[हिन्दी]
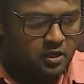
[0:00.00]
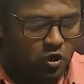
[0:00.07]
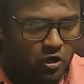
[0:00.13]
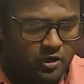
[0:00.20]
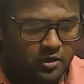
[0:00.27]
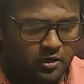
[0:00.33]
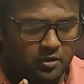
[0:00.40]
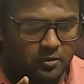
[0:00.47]

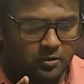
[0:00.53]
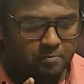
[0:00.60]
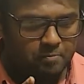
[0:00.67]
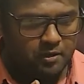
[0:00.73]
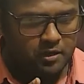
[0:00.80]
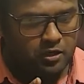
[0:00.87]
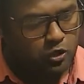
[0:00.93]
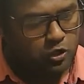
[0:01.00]
और
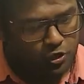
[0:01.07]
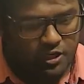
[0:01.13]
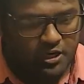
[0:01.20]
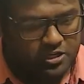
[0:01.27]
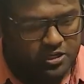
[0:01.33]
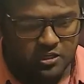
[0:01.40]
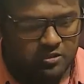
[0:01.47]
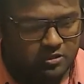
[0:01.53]

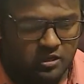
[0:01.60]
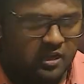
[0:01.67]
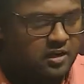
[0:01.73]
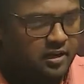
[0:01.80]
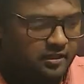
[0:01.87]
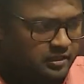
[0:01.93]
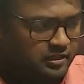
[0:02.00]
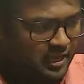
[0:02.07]
क्लोरिनेशन कर
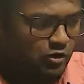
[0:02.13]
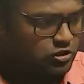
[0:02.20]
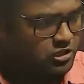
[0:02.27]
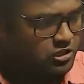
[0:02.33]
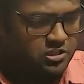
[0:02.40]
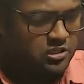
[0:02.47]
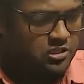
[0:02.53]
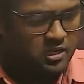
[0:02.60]
रहे थे
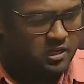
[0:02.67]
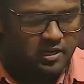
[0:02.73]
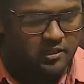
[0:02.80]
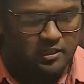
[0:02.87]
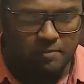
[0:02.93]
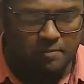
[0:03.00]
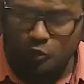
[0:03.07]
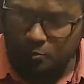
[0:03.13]
एनोजिनेशन कर रहे
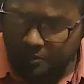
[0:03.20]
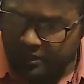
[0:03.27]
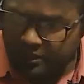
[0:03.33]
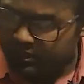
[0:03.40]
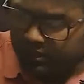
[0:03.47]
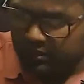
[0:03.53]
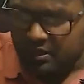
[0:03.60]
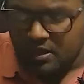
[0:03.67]
थे
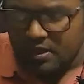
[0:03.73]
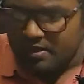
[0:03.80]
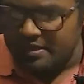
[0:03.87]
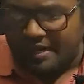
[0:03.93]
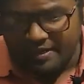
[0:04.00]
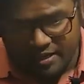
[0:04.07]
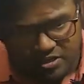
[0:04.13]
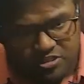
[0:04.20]

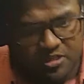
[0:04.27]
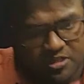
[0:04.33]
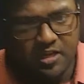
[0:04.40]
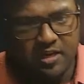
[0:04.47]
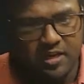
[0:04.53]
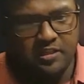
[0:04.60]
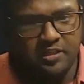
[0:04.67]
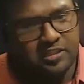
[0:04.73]
नाइट्रेशन eh, कर
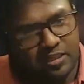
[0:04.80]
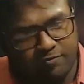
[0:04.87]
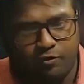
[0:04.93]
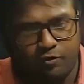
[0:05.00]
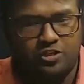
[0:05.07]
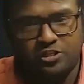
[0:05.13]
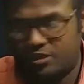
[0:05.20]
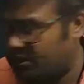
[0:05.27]
रहे थे
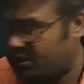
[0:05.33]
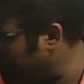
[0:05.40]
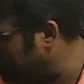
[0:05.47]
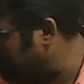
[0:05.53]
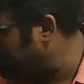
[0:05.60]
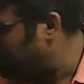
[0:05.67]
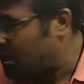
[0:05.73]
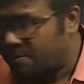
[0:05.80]
सल्फोनेशन कर रहे
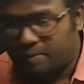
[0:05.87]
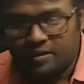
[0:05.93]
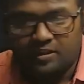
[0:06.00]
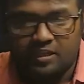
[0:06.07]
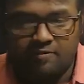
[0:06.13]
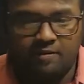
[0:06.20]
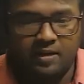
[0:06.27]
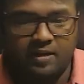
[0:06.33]
थे बट
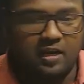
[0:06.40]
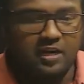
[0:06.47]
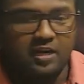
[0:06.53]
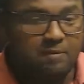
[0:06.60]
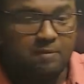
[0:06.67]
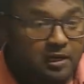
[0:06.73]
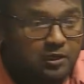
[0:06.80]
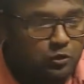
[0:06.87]
दे वर
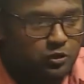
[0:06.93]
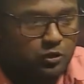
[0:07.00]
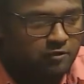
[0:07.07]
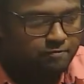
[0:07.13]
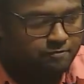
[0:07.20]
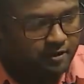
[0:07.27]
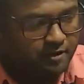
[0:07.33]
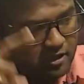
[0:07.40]
अनेबल टू
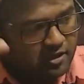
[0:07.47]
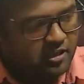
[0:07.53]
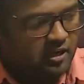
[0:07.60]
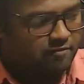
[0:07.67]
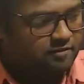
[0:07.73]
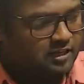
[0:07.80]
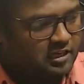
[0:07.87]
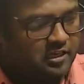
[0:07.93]
गिव रिडल
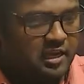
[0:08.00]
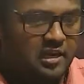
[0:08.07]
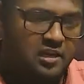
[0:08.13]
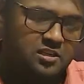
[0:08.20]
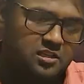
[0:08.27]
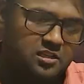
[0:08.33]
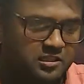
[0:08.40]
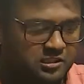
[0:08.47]
क्राफ्ट
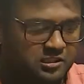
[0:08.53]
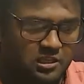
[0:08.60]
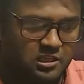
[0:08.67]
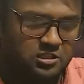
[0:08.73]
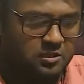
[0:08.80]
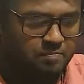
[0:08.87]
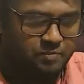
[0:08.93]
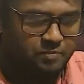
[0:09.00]
अल्काइलेशन
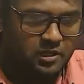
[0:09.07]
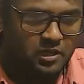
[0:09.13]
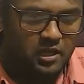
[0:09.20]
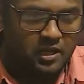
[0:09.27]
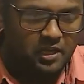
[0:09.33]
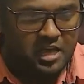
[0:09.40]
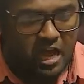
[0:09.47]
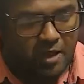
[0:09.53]

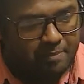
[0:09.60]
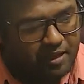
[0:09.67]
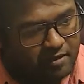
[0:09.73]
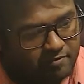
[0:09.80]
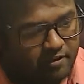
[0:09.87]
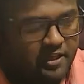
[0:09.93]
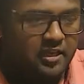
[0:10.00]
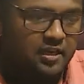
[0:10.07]
एसिलेशन यहां भी
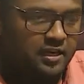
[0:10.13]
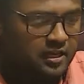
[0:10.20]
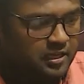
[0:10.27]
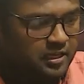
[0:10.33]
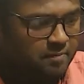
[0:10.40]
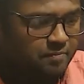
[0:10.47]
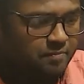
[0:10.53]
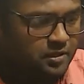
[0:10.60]
हम वही
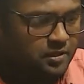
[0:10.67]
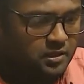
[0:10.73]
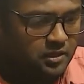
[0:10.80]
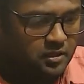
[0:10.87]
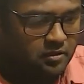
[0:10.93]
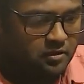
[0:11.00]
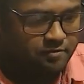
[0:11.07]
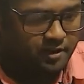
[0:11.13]
करेंगे
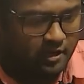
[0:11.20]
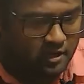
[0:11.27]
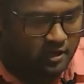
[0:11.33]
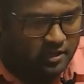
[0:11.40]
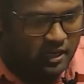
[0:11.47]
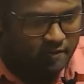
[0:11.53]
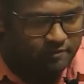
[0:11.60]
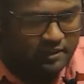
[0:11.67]

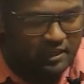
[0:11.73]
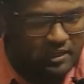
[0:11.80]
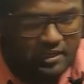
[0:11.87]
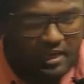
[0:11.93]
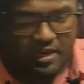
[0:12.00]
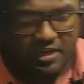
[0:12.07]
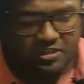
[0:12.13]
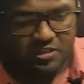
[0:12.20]
क्राफ्ट
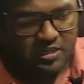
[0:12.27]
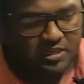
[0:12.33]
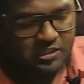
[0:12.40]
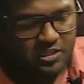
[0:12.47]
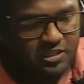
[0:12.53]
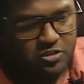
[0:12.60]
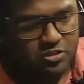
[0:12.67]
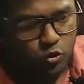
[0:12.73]
एल्काइलेशन
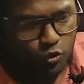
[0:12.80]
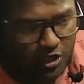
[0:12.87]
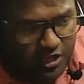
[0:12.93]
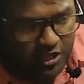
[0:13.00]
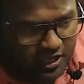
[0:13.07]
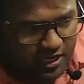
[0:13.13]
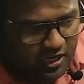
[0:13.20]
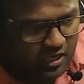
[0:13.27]
एसिलेशन शो नहीं
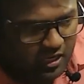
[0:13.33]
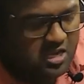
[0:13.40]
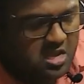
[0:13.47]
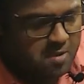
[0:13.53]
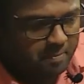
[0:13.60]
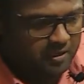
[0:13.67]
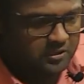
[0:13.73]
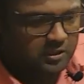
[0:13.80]
करेगा
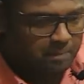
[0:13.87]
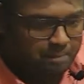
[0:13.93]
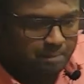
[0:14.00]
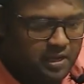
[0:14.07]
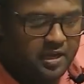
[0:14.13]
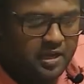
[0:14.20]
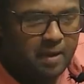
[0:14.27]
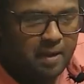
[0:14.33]
पर तब भी
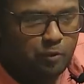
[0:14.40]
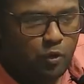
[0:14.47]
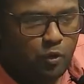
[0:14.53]
अगर आपको